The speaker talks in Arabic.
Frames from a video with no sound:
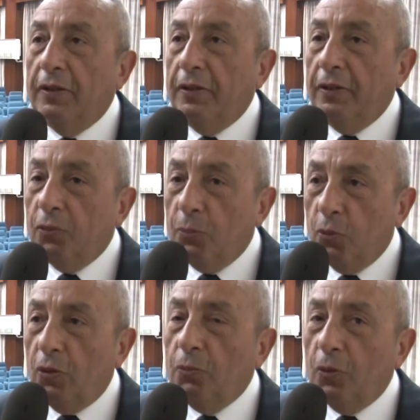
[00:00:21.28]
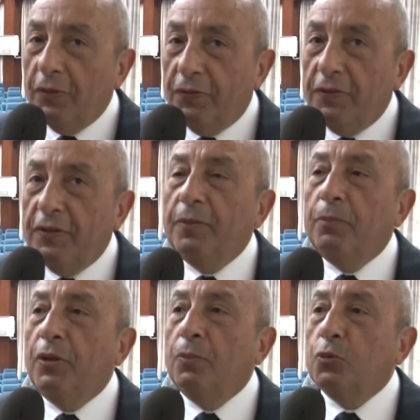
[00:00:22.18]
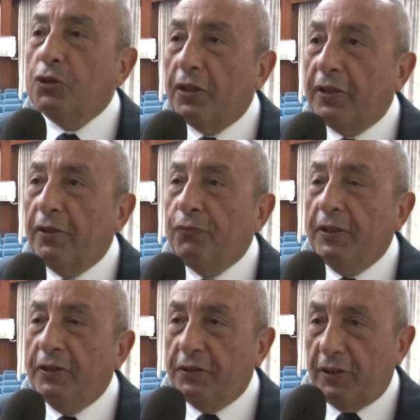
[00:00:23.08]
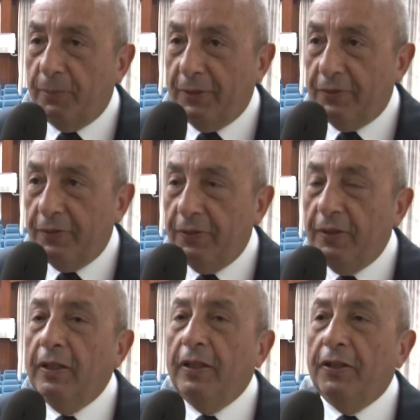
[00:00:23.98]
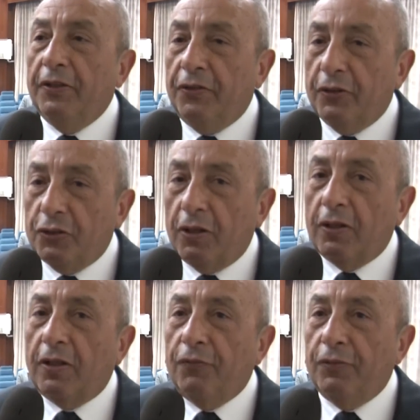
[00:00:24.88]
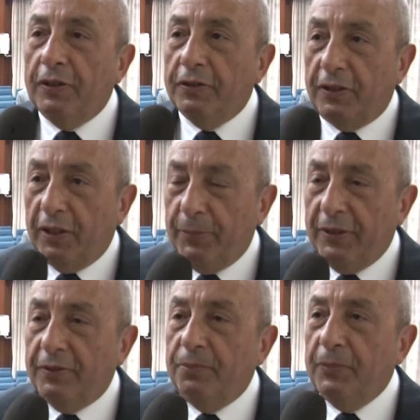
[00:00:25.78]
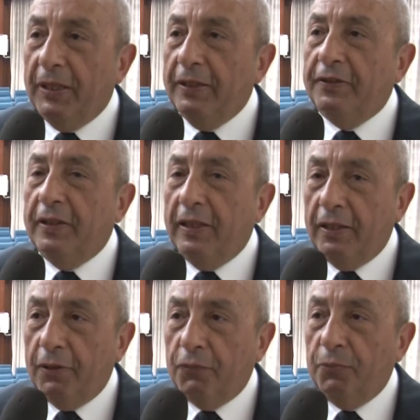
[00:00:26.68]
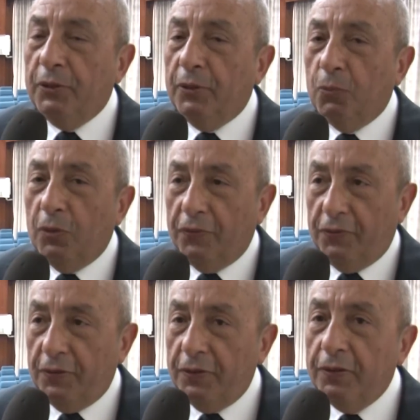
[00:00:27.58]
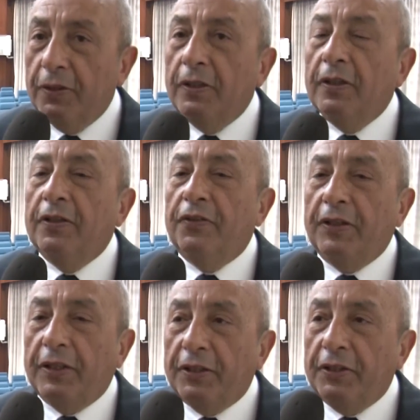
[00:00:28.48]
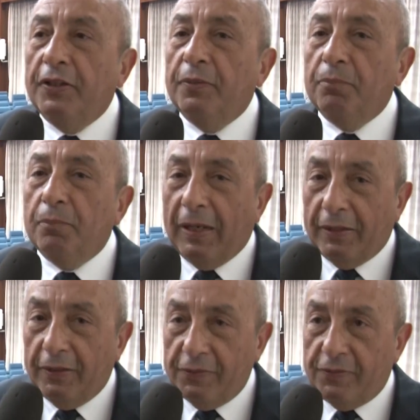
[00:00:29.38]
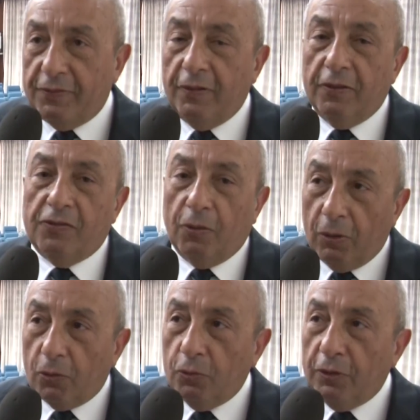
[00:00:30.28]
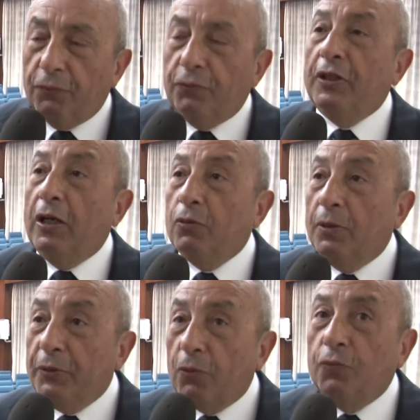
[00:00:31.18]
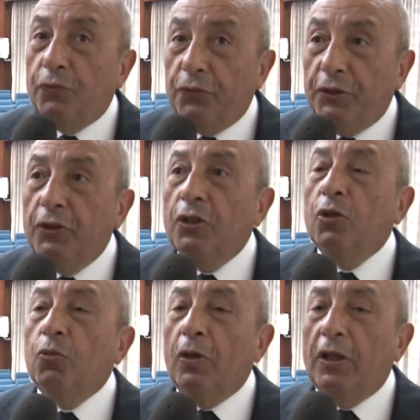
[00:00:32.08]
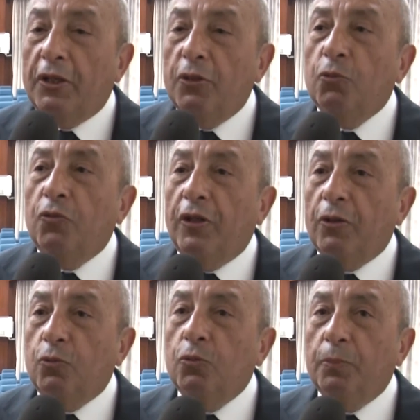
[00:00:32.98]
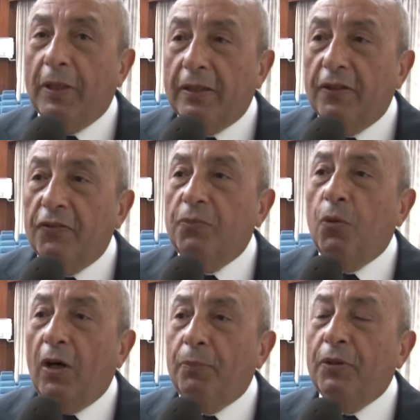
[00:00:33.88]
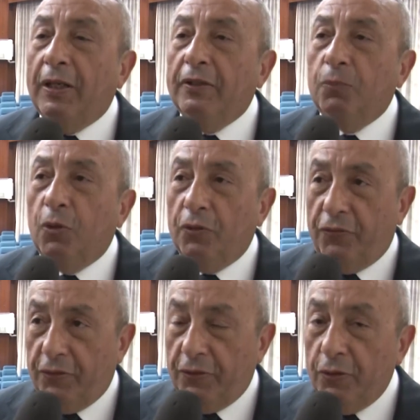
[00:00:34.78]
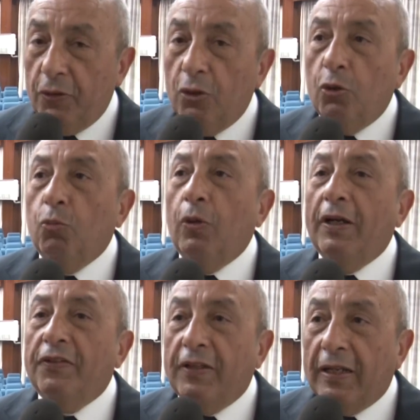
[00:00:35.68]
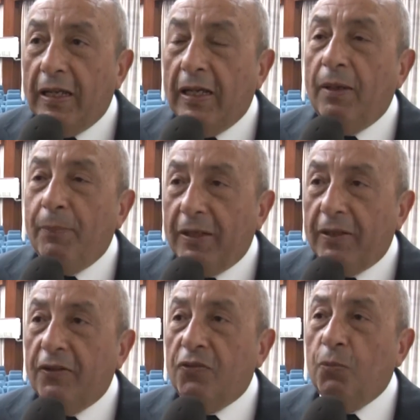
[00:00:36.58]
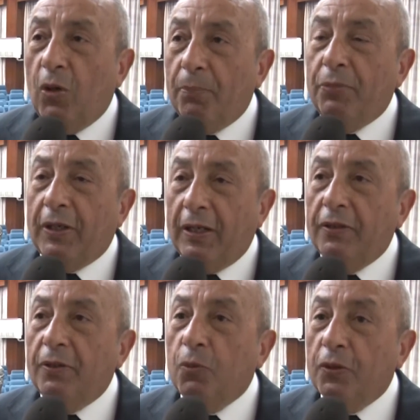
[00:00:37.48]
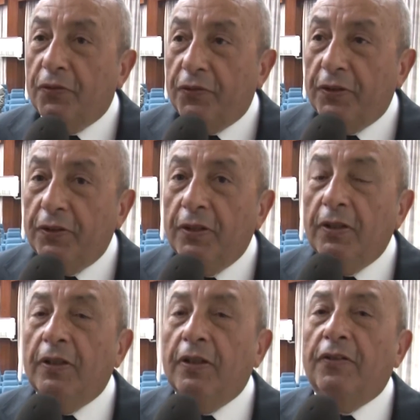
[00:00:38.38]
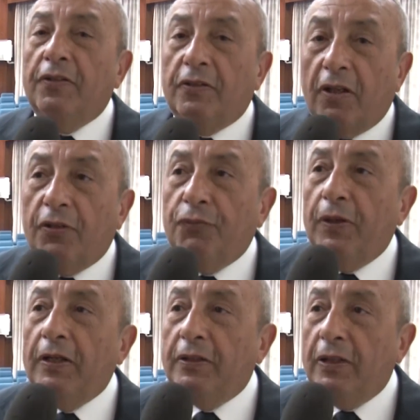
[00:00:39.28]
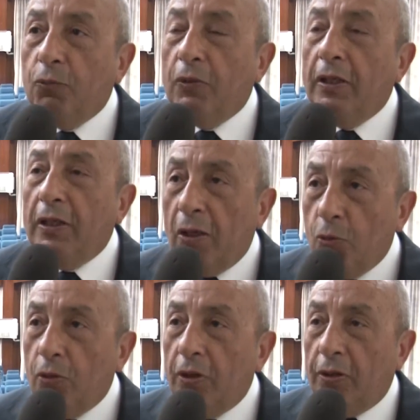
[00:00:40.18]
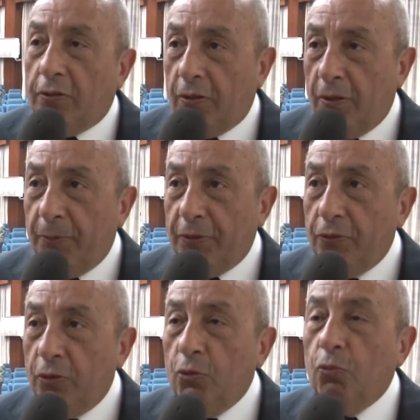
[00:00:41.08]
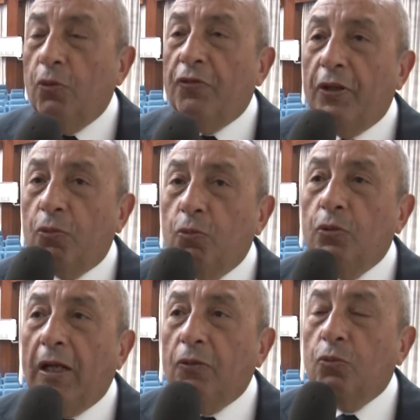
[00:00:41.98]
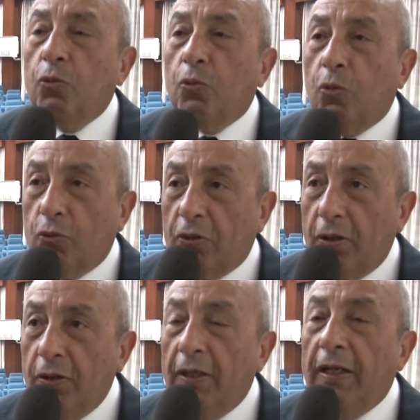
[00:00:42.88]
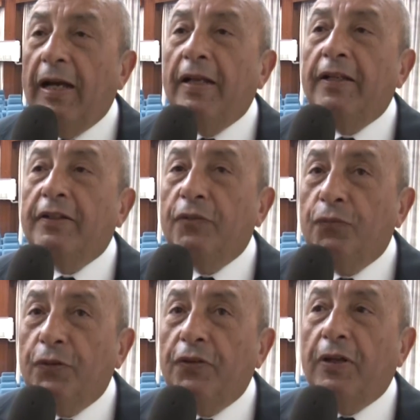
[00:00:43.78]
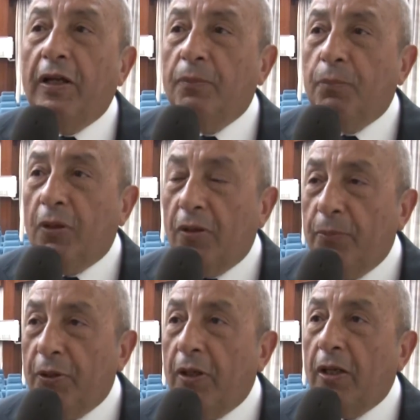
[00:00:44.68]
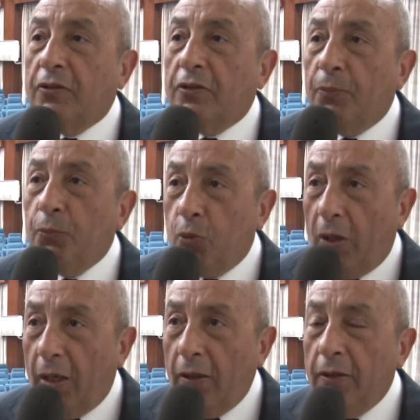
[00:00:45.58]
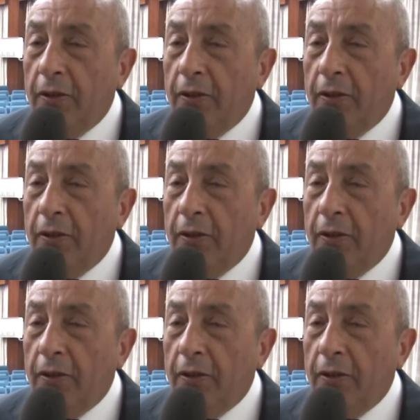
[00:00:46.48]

لجموع المهندسين بالمشاركة في الانتخابات إذا شارك في الانتخابات مئات الآلاف من المهندسين سيجيء مجلس سواء كنا فيه أو لم نكن فيه ولكنه سيكون مجلس معبر عن المهندسين وإذا جاء مجلس معبر عن المهندسين ستقف الدولة له احتراما وسيكون عنده القدرة على تنفيذ البرامج الطموحة